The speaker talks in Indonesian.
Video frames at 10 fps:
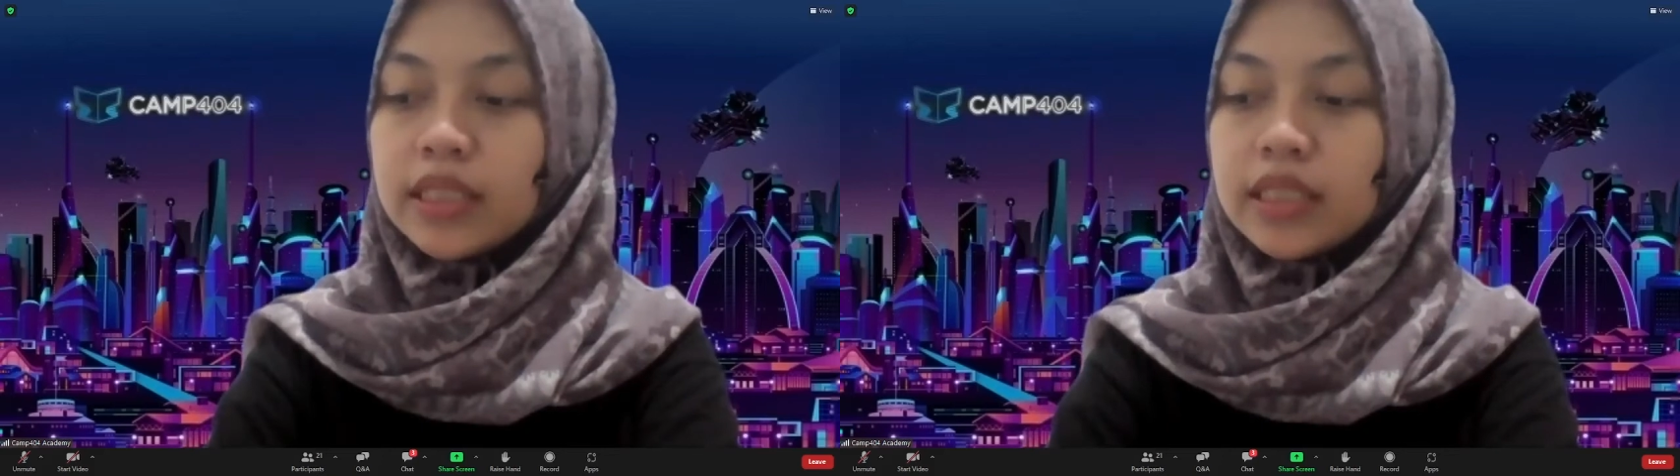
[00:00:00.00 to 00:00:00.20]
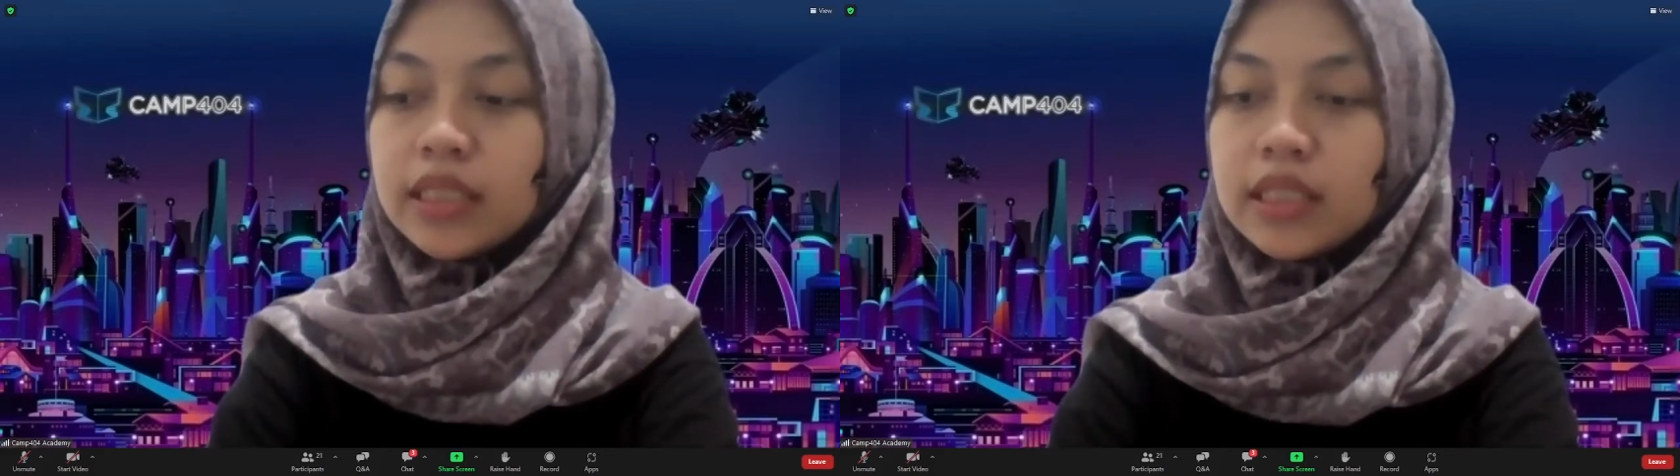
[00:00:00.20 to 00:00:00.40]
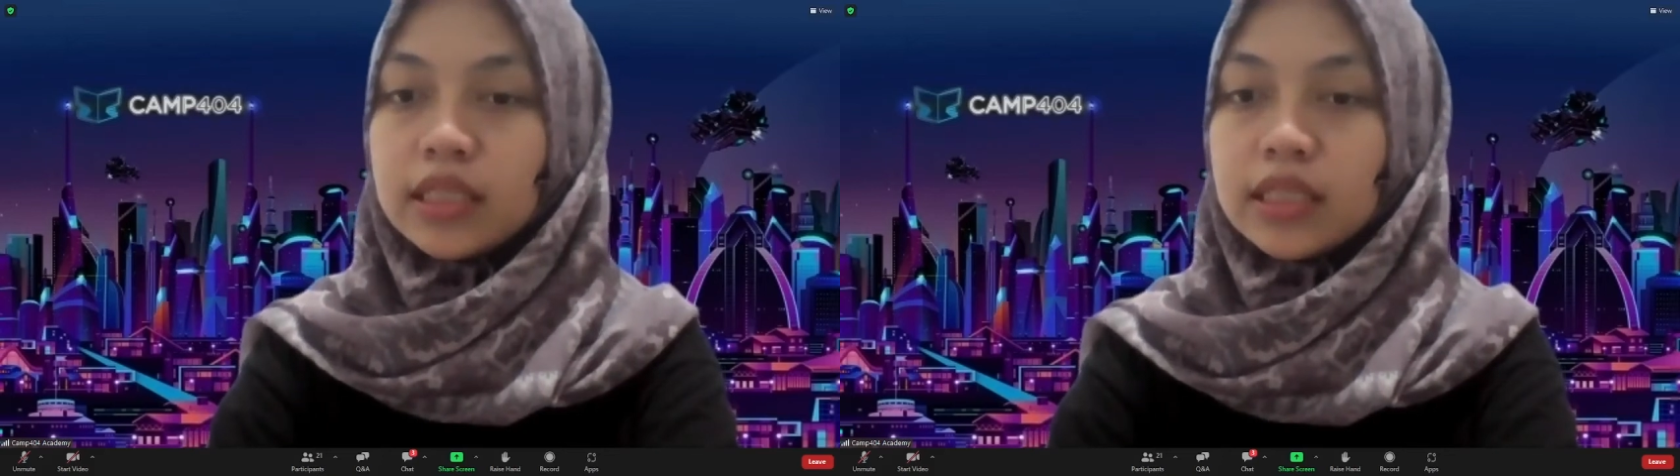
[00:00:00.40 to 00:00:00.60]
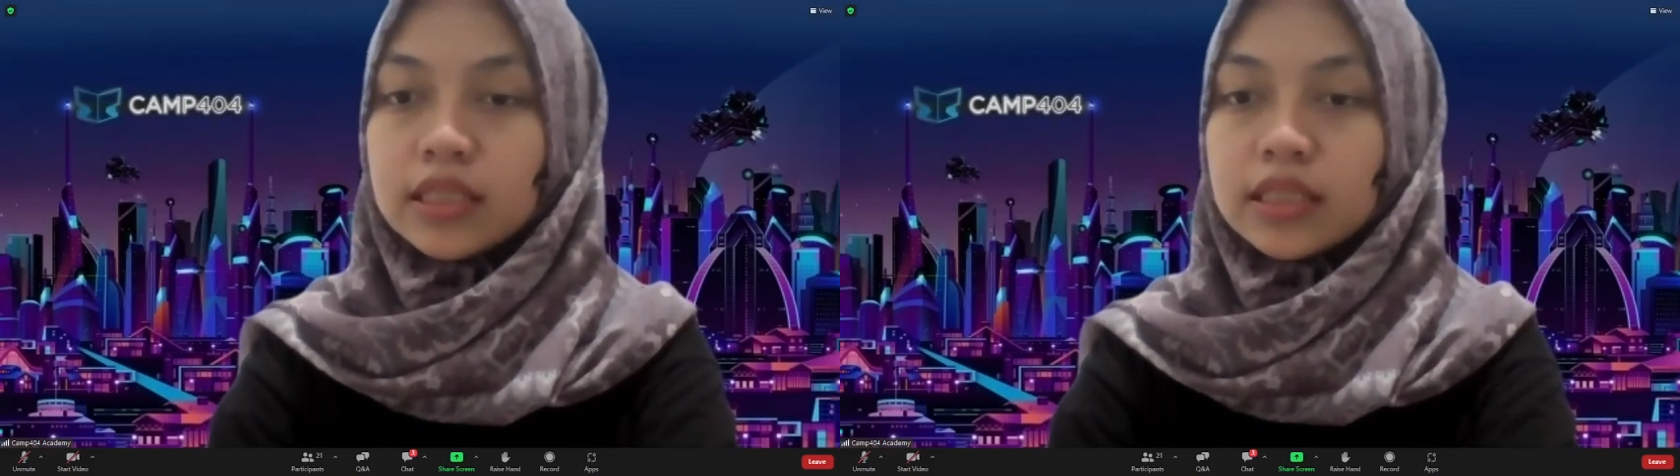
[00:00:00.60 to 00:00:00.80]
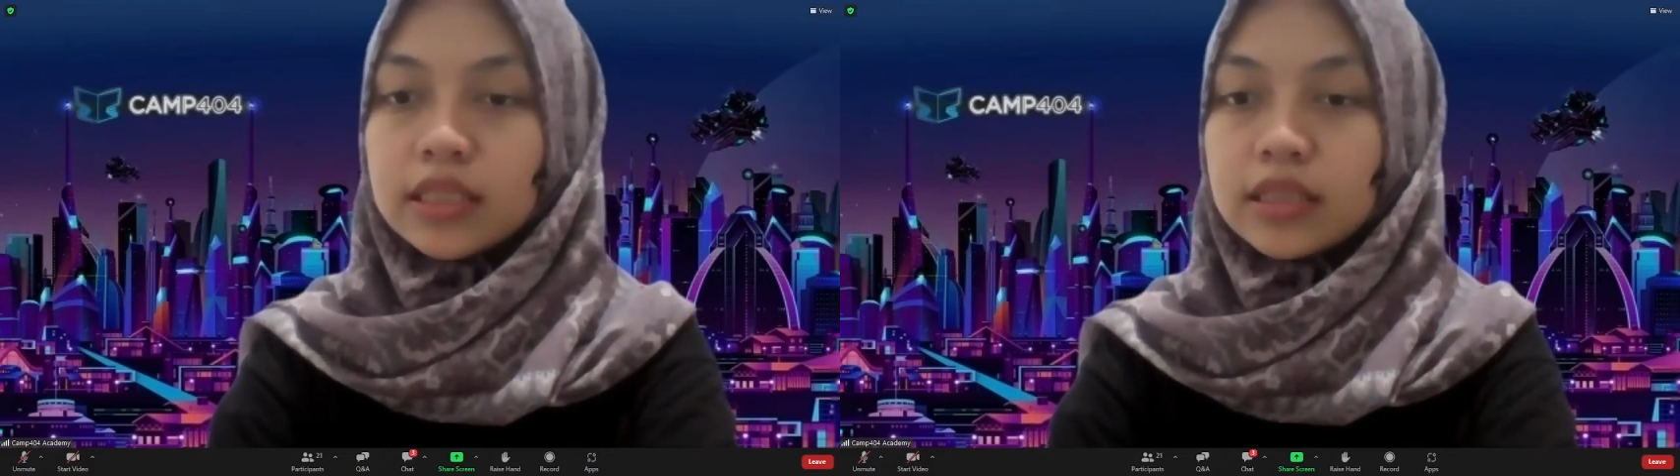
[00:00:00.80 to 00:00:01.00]
di
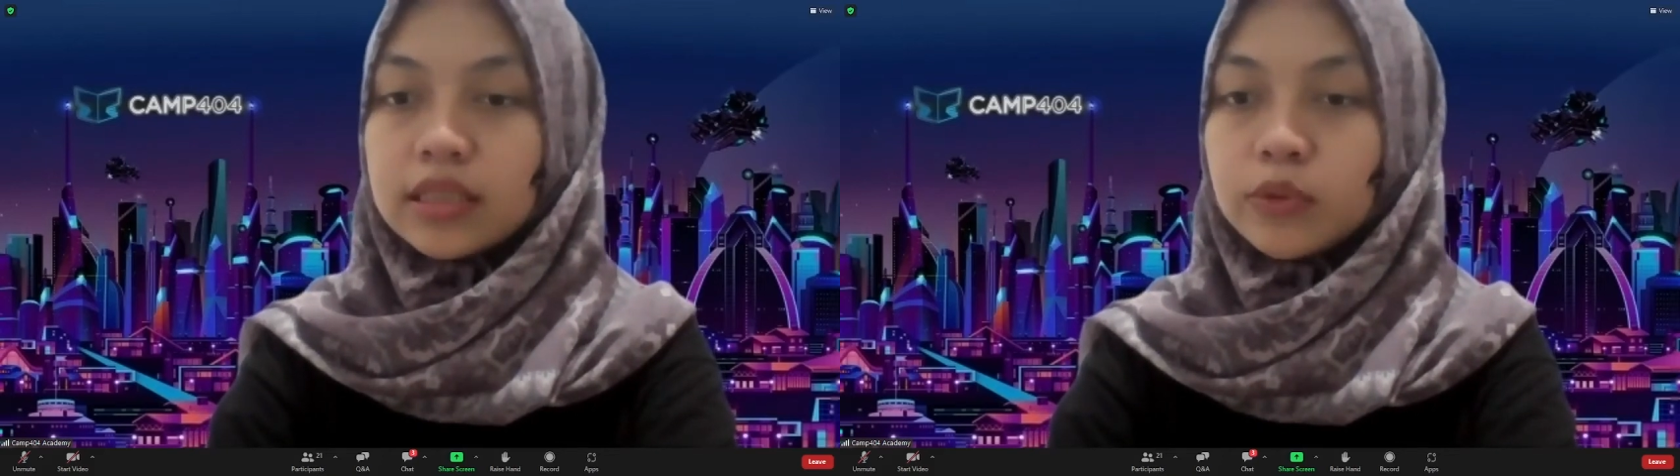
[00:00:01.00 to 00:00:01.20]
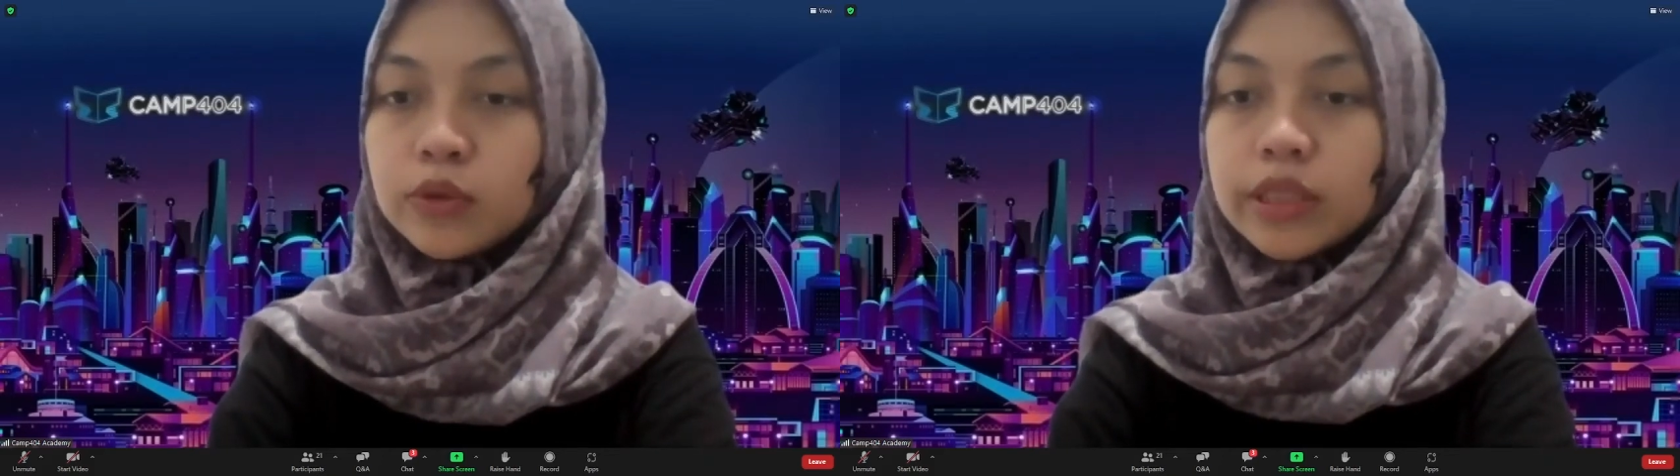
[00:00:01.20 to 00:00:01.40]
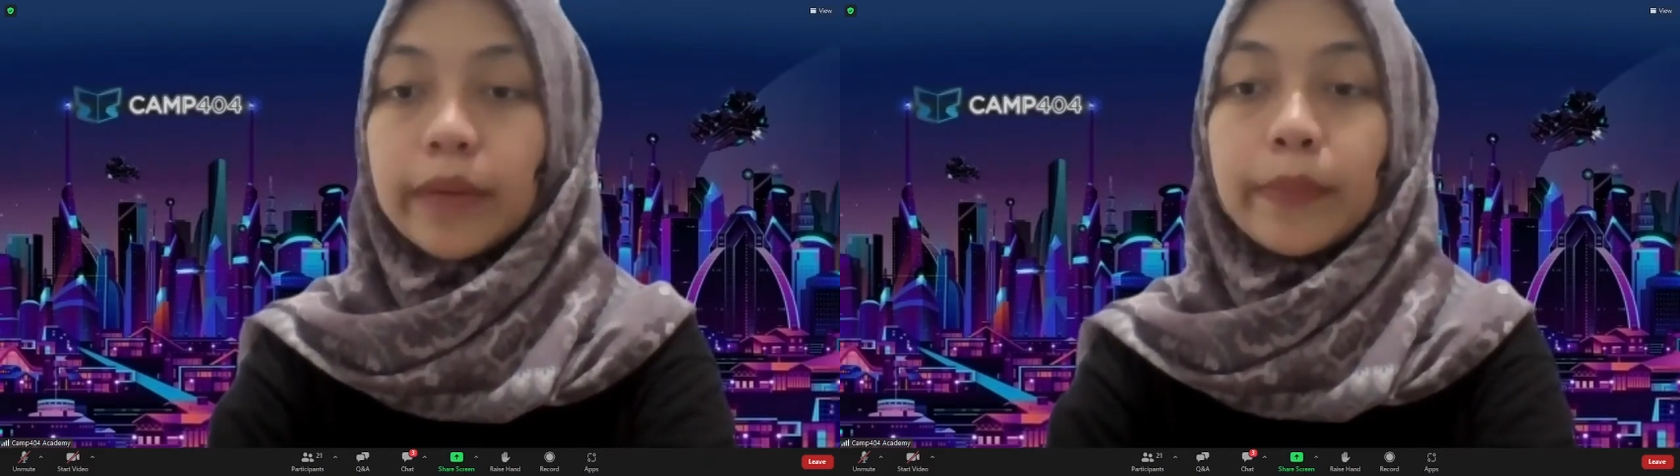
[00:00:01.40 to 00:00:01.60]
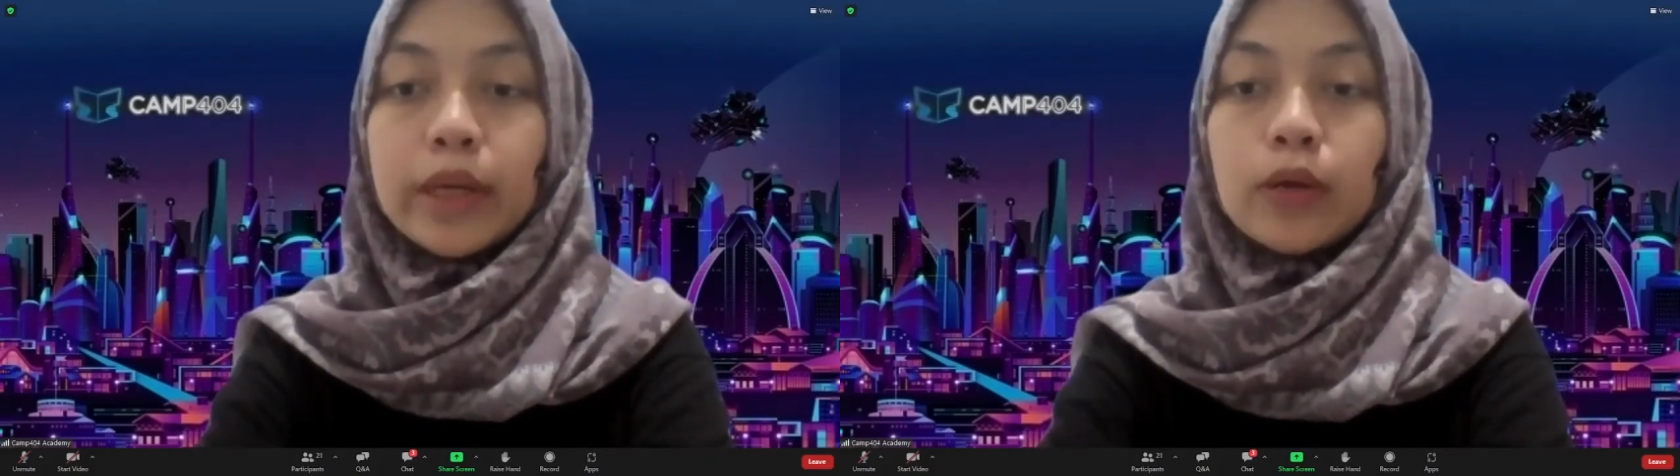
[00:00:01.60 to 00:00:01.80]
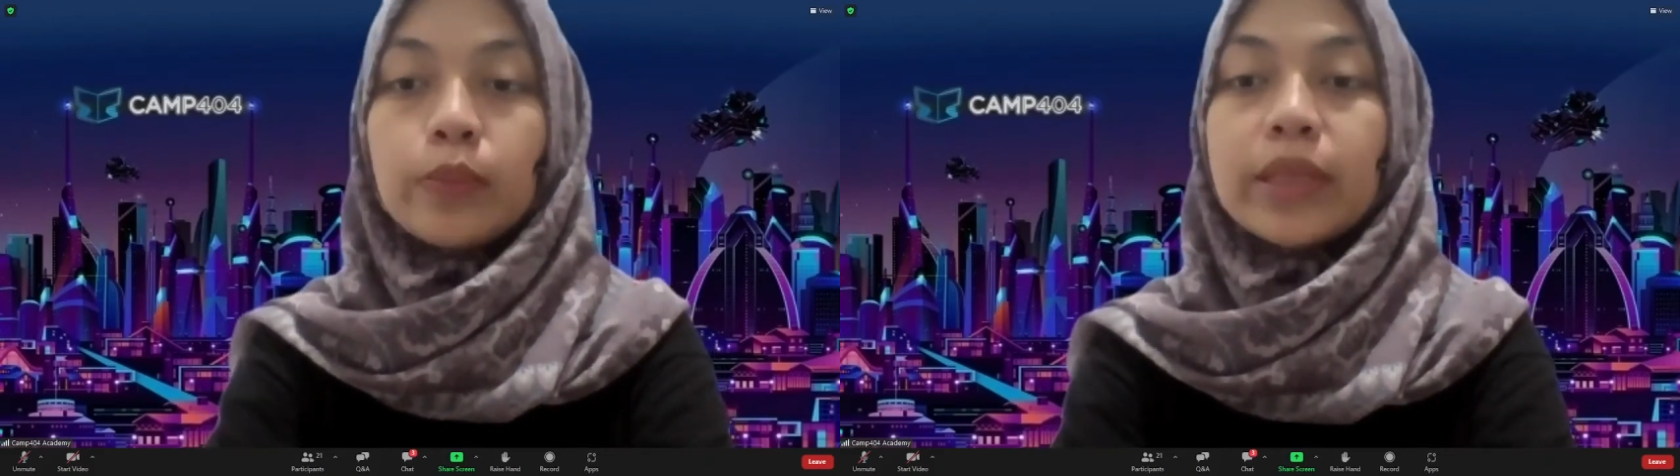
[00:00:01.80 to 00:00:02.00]
bootcamp
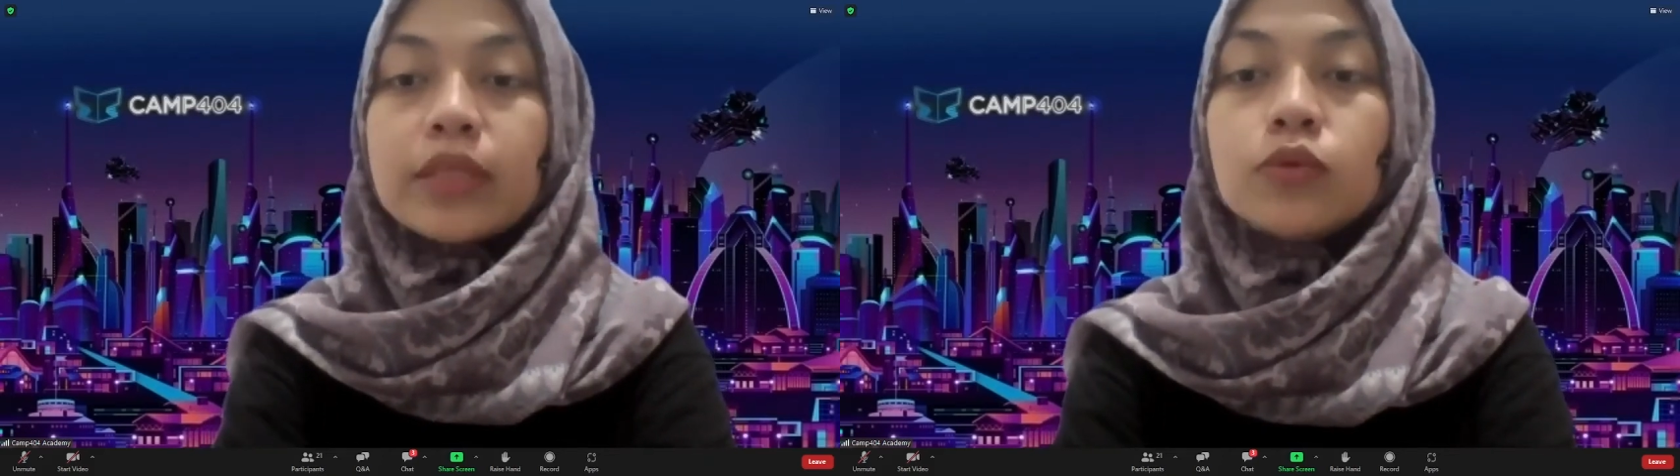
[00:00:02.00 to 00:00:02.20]
para lompat